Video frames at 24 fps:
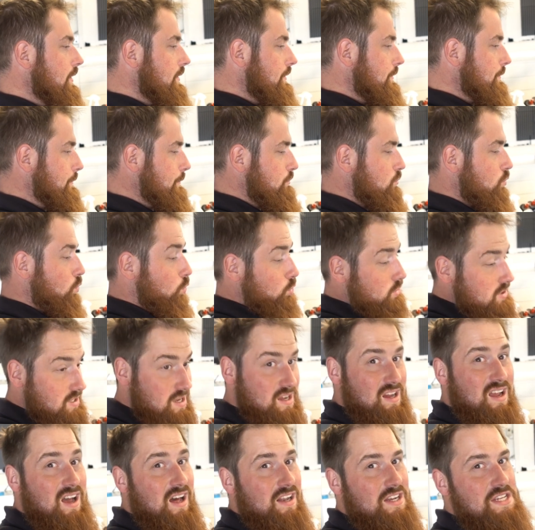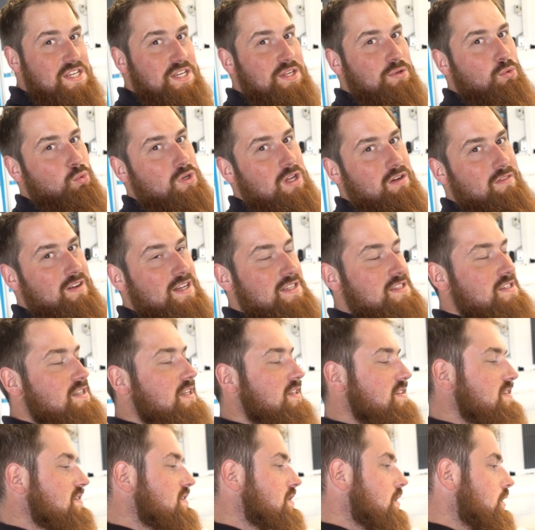Ähm, roter kann ich, roter weiß ich,
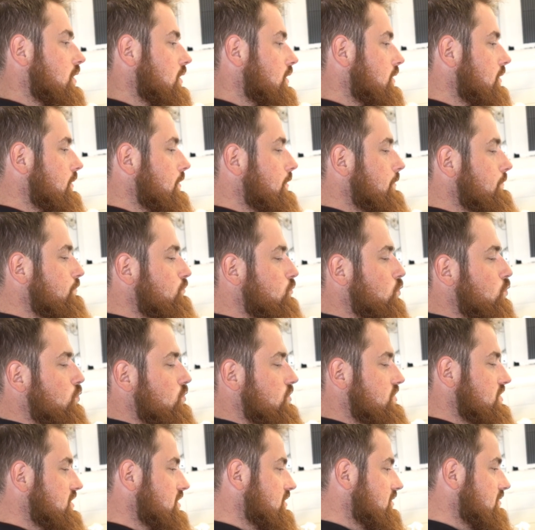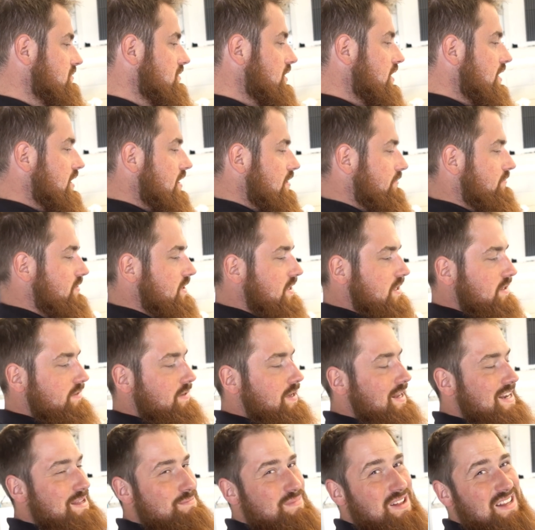dass ich es kann. Ähm, und hier finde ich das
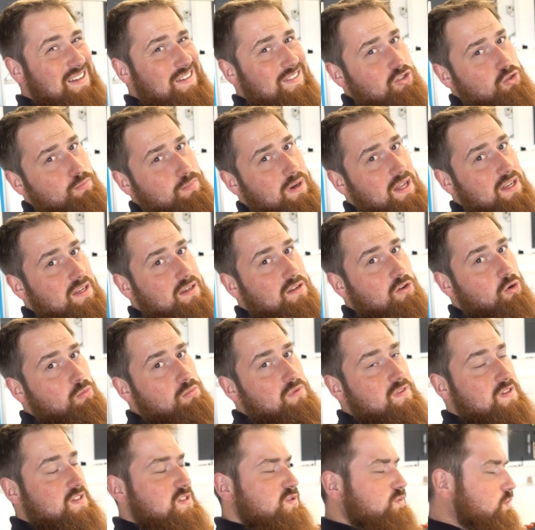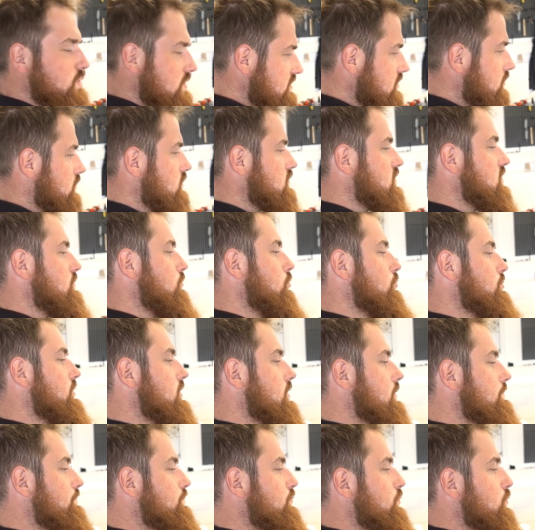eigentlich mal ganz spannend, auch mal was Neues
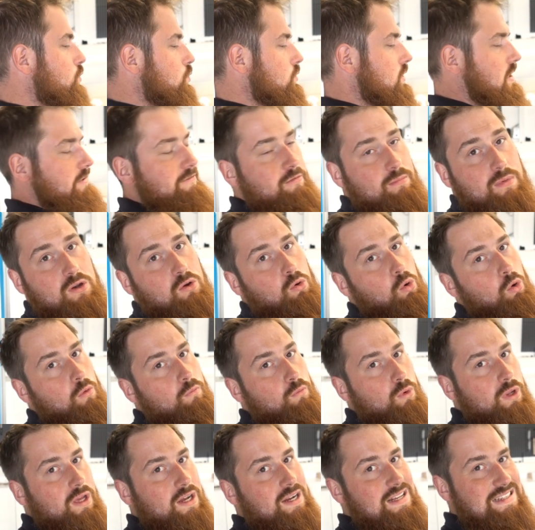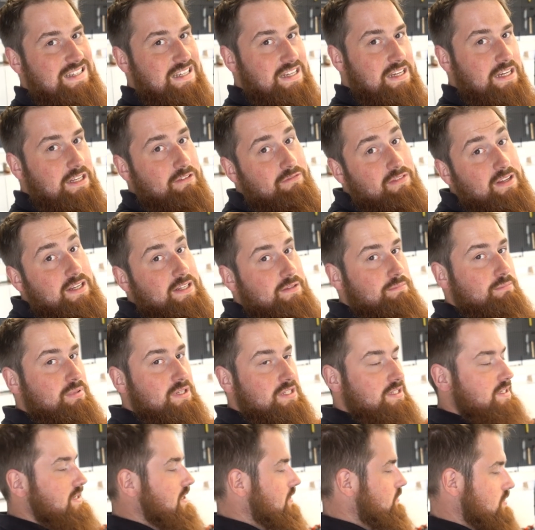auszuprobieren und einfach mal gucken, wo die Reise hingeht. Vielleicht bin
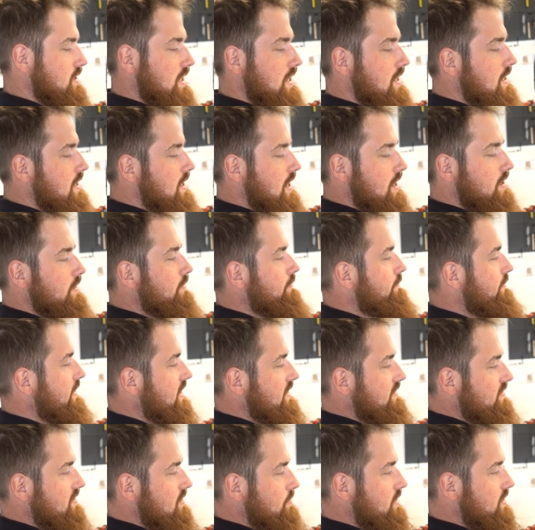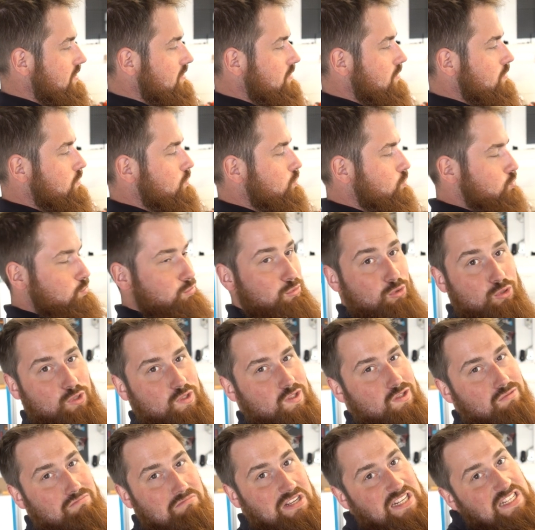ich ja total angefixt am Ende und
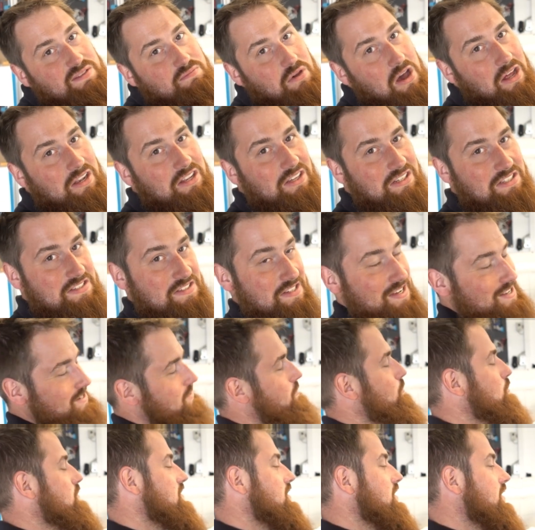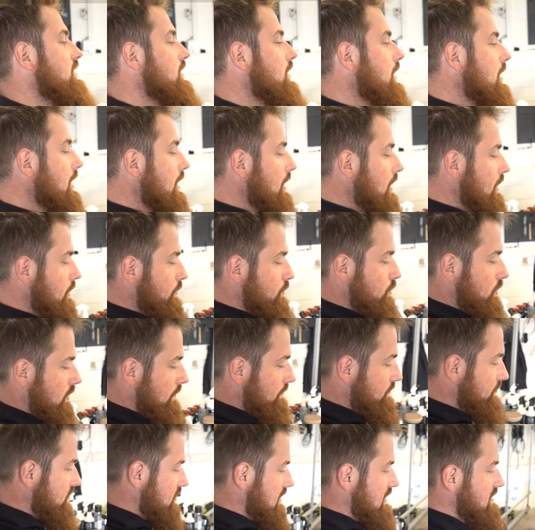benutze nichts mehr anderes, kann ja auch sein. Ja,
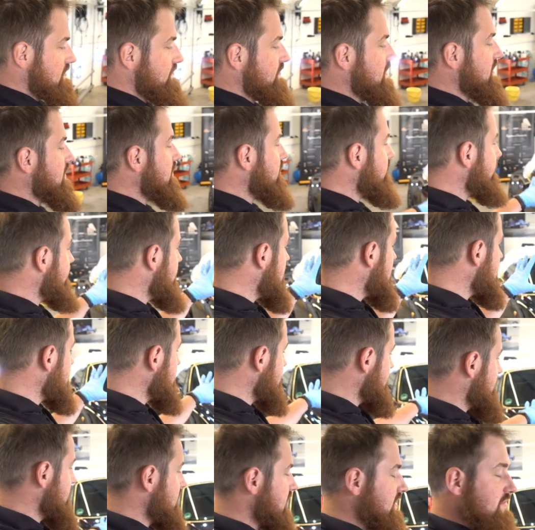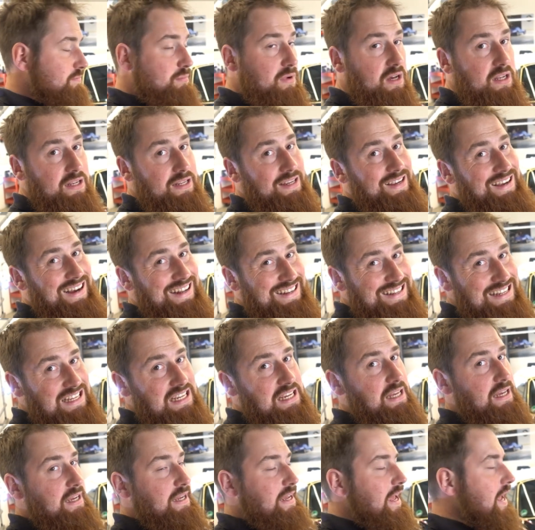also wir fahren jetzt hier erstmal die
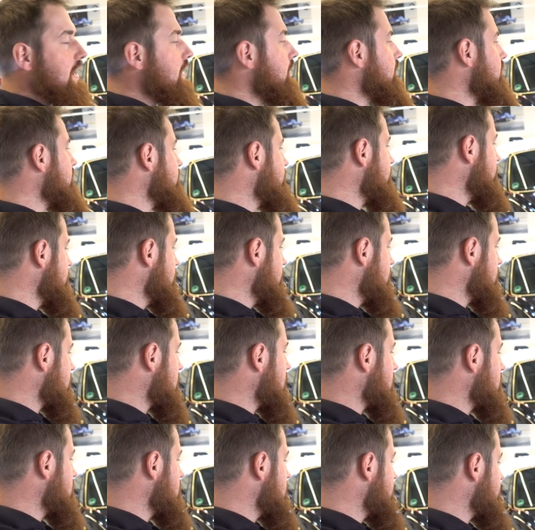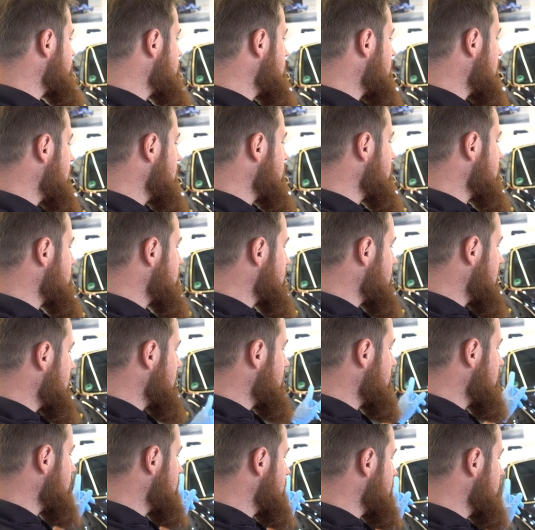Cutting-Gänge. Wir cutten erstmal ran,
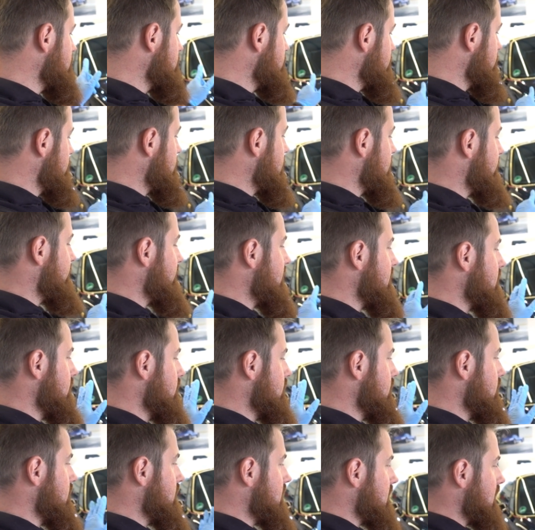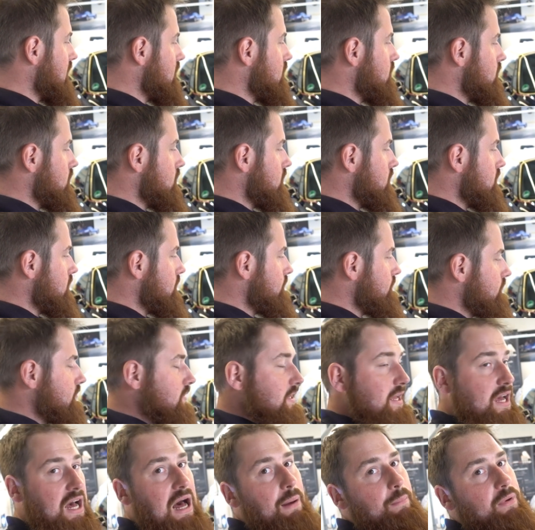dann ähm, entfetten, dann ähm,
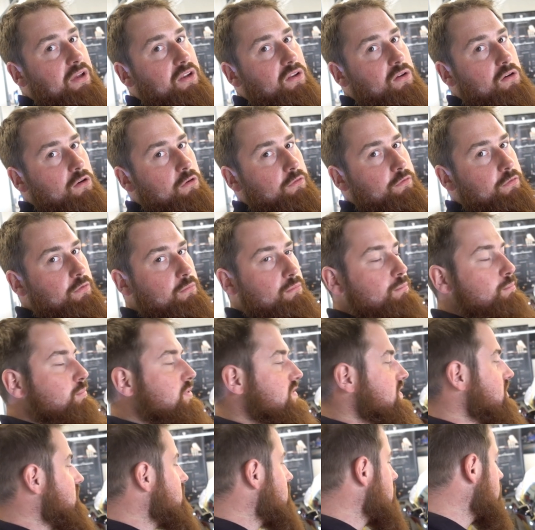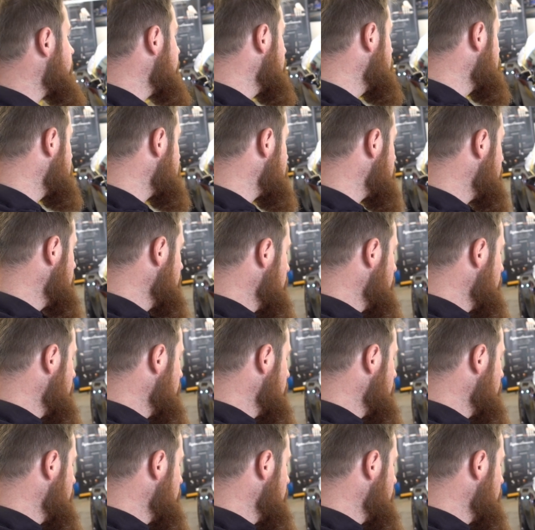Keramik drauf vom Besitzer gewünscht